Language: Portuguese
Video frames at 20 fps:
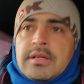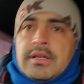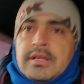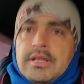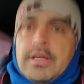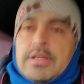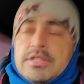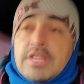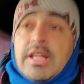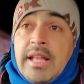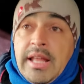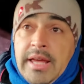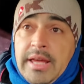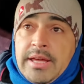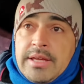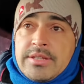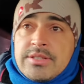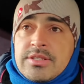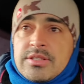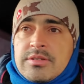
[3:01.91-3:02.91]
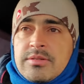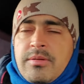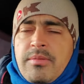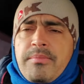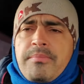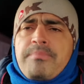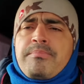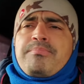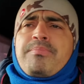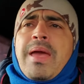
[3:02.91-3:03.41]
e de leis
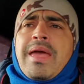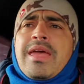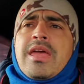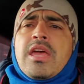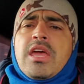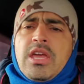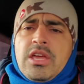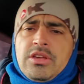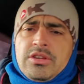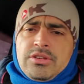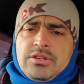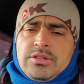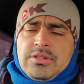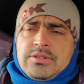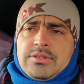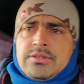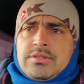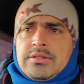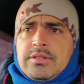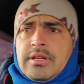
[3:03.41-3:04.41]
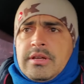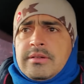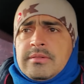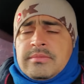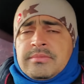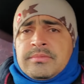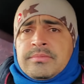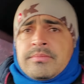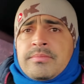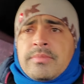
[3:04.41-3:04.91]
bem rígidas.
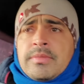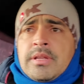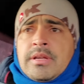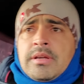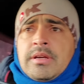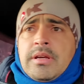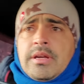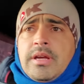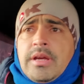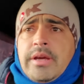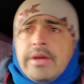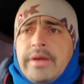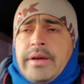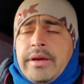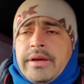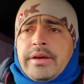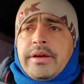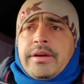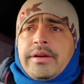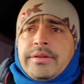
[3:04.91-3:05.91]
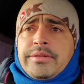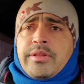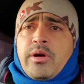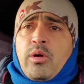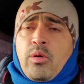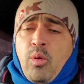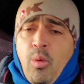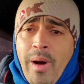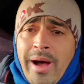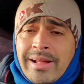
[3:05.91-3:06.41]
Né? É, então,
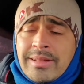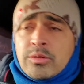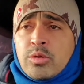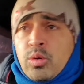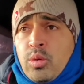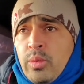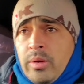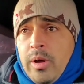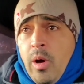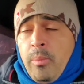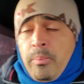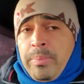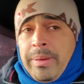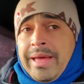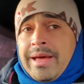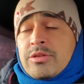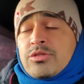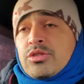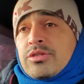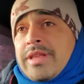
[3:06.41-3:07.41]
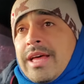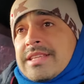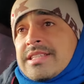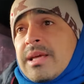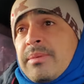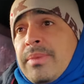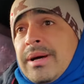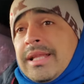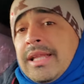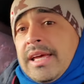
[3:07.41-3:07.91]
quando eu penso
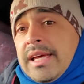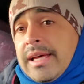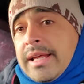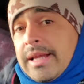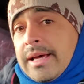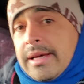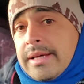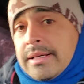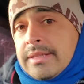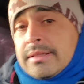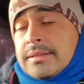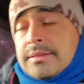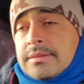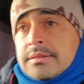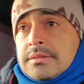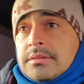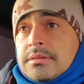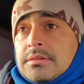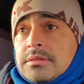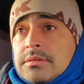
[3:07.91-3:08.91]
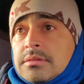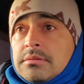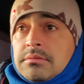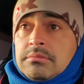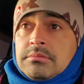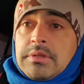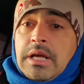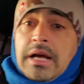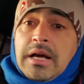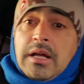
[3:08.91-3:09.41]
dessa maneira,
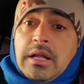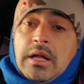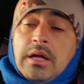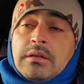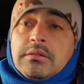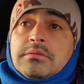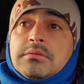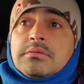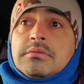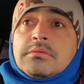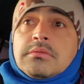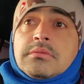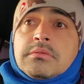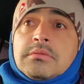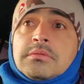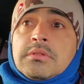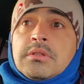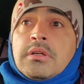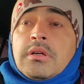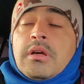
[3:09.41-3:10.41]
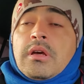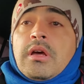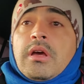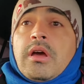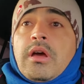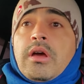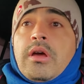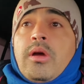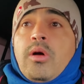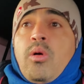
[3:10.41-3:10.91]
é claro,
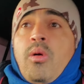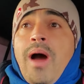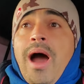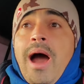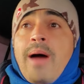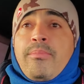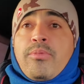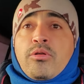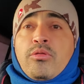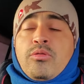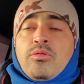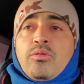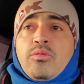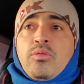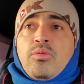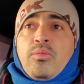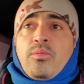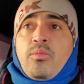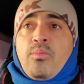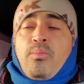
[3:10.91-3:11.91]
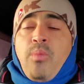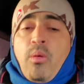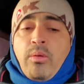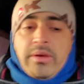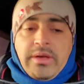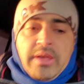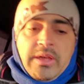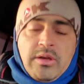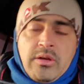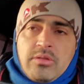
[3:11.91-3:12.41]
eu abro um
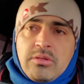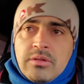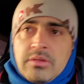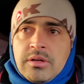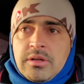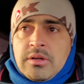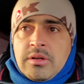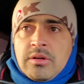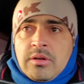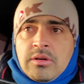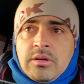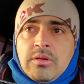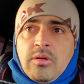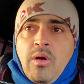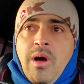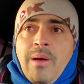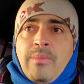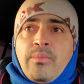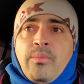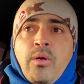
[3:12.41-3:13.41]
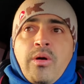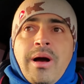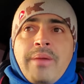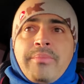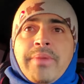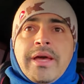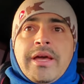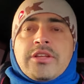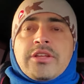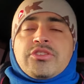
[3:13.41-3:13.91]
pouquinho, eu abro um pouco a
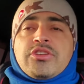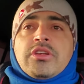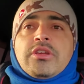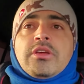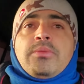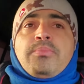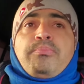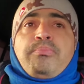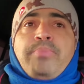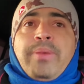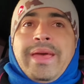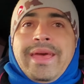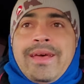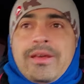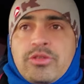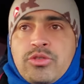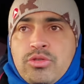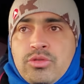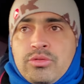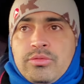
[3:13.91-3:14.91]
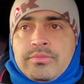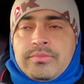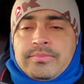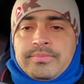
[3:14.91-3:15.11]
mente e penso